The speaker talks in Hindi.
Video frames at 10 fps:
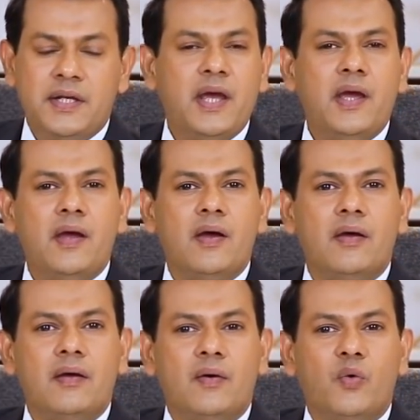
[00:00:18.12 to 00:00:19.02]
ये
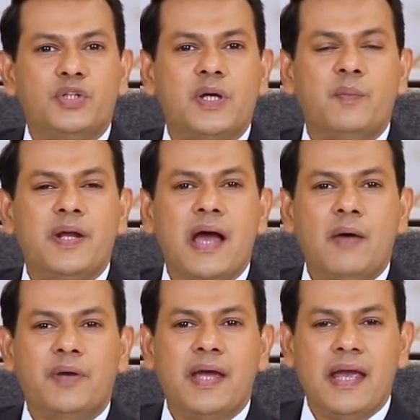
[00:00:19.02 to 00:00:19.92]
खुशखबरी
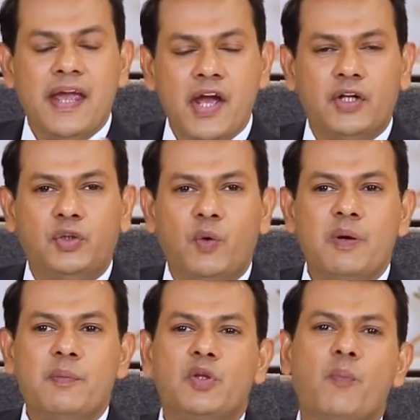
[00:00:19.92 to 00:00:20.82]
आपके एक
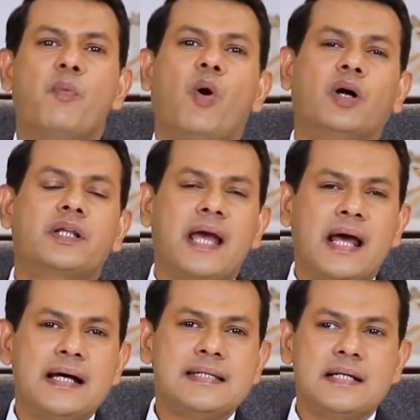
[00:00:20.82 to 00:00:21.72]
शोबे पे तो बहुत
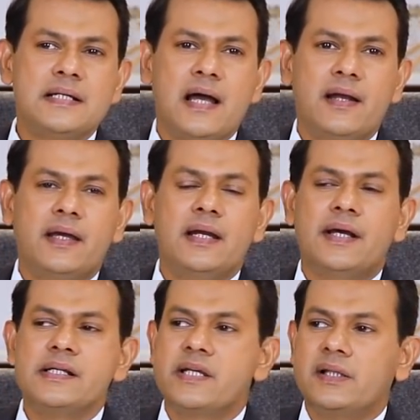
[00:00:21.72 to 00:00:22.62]
गहरा असर डालेगी
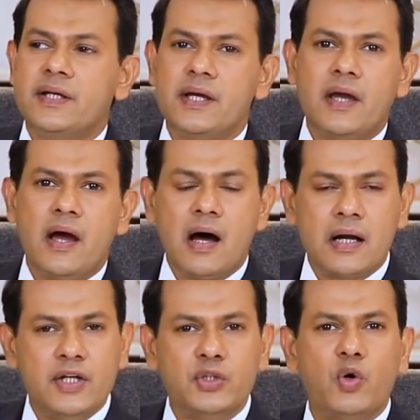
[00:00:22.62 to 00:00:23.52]
लेकिन ज़िंदगी के
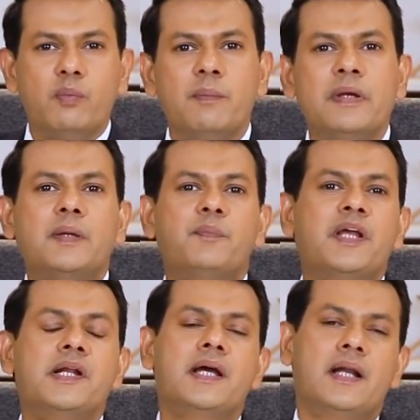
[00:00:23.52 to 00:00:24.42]
हर ही शोबे में
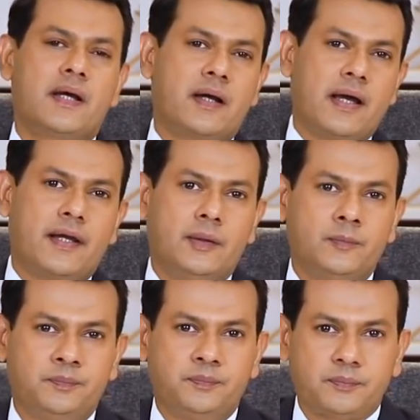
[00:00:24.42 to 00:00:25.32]
तब्दीलियाँ लेकर आएगी
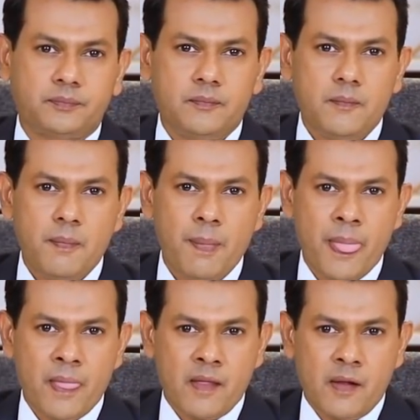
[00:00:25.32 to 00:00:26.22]

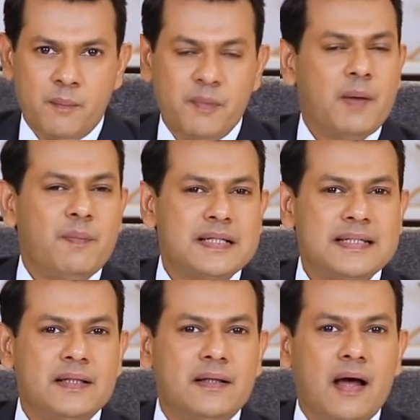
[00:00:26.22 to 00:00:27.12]
मेरा
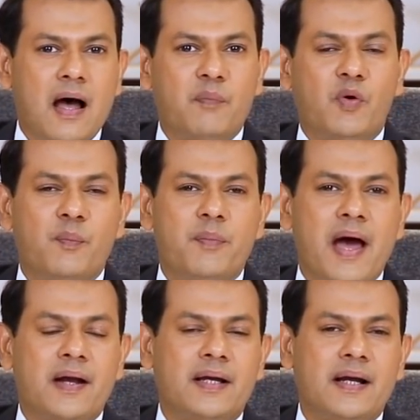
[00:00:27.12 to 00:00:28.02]
मकसद आपको
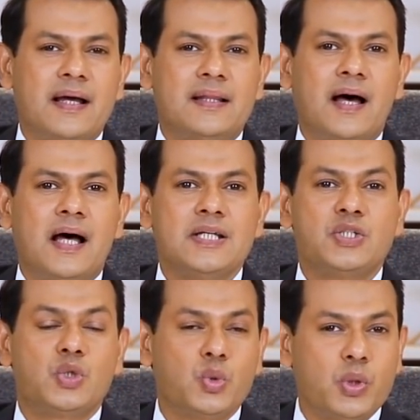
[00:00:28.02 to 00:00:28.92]
बयान करना था
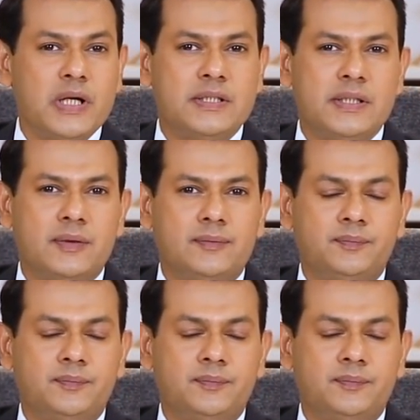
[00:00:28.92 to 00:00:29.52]
सूरज